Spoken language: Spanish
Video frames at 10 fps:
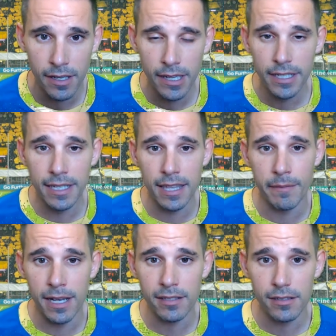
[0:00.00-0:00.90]
y
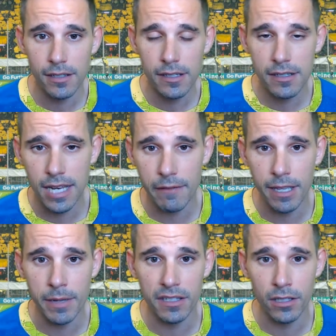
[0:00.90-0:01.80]
además se
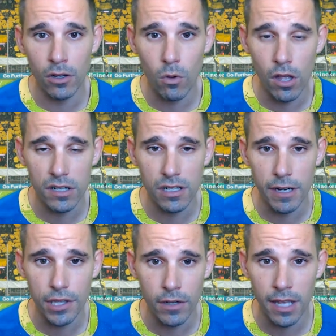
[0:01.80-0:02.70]
había metido jugadores del
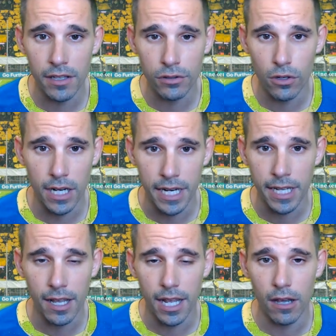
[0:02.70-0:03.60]
Barcelona dentro del
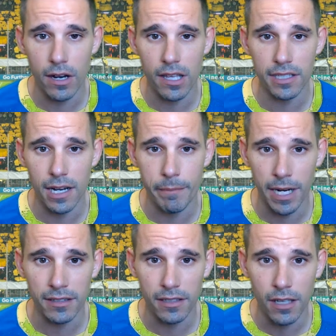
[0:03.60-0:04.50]
área a la hora de tirar el
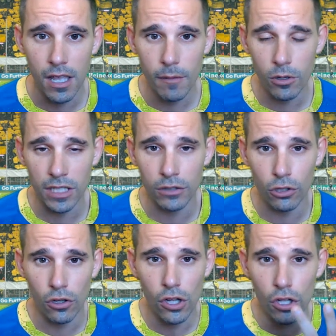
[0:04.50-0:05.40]
penalti. Por lo
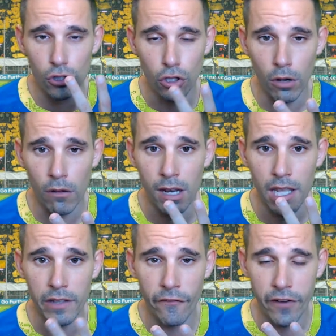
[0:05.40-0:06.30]
tanto,
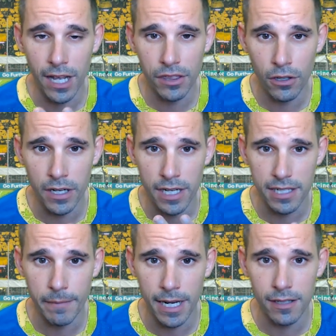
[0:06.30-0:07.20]
doble infracción en
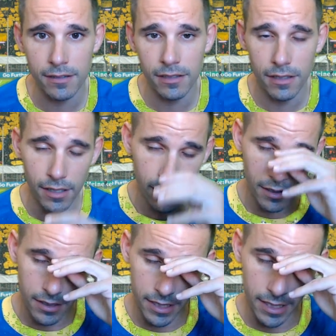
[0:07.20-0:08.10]
ese penalti, ¿eh?
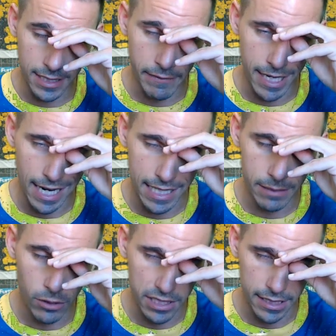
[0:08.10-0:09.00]
y estaba
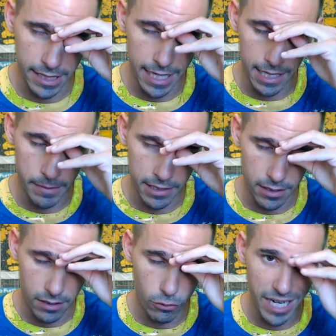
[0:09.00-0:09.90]
clarísimo que se tenía que
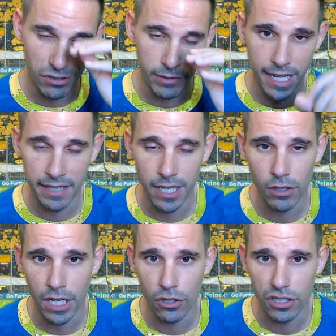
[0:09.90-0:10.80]
repetir. Hubiera sido un
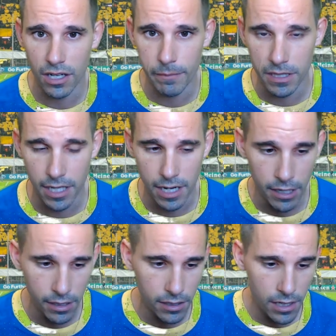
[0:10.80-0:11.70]
escándalo que no se repitiera,
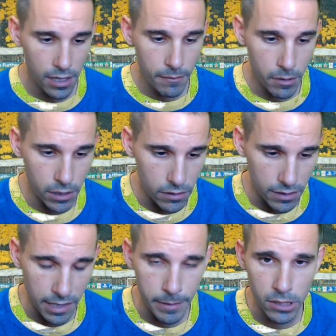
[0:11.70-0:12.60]
¿vale? Pero bueno,
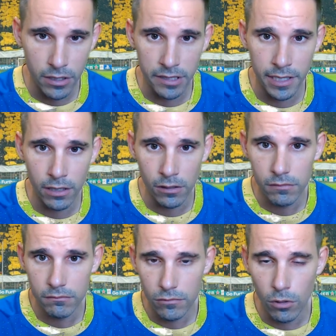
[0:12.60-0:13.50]
repito y reitero,
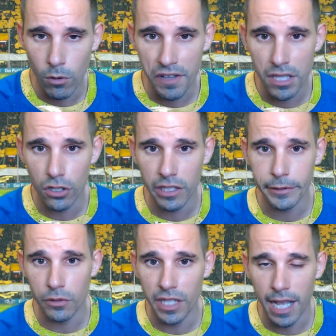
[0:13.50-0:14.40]
como a veces los
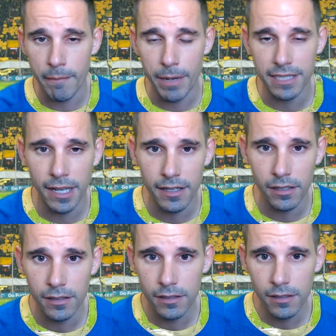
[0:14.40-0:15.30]
árbitros dejan pasar,
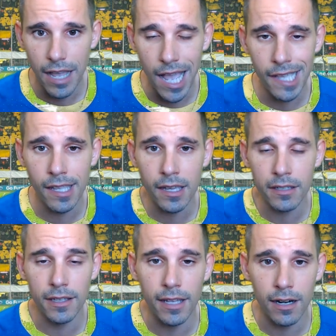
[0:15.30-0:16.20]
¿eh? hay que
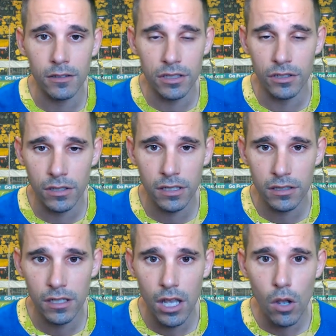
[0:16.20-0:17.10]
criticarlos,
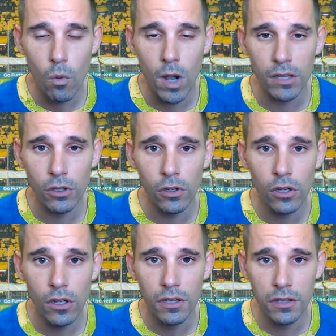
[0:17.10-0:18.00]
señores, cuando
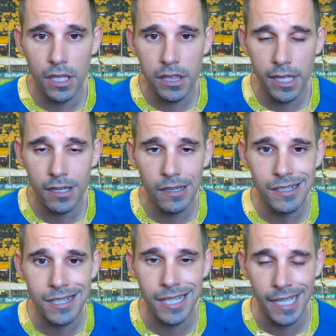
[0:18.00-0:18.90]
dicen
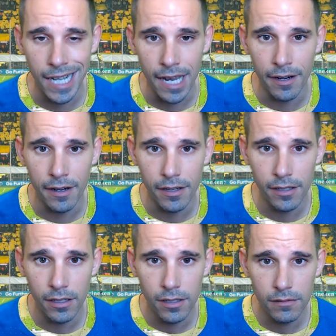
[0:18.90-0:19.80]
sigan,
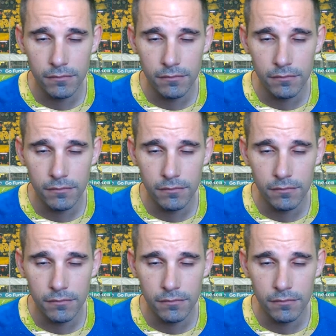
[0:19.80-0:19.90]
¿eh?